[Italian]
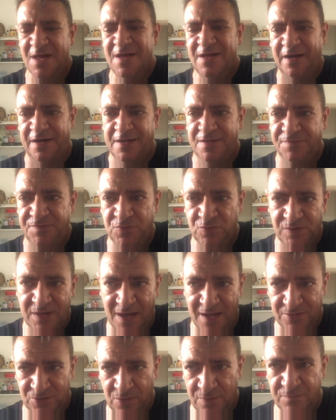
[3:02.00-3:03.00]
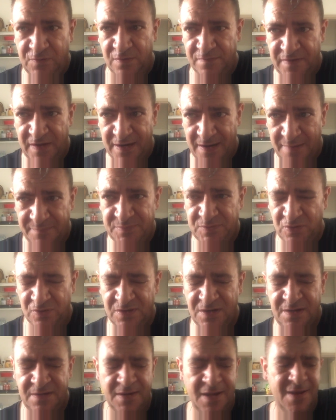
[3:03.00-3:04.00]
rifiutato il
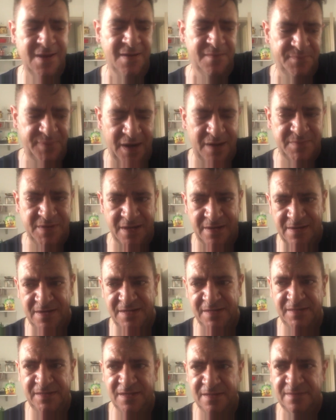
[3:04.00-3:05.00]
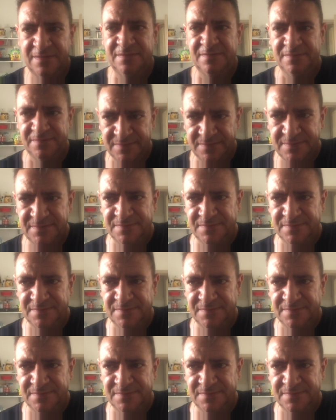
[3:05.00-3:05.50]
Wolverhampton Premier League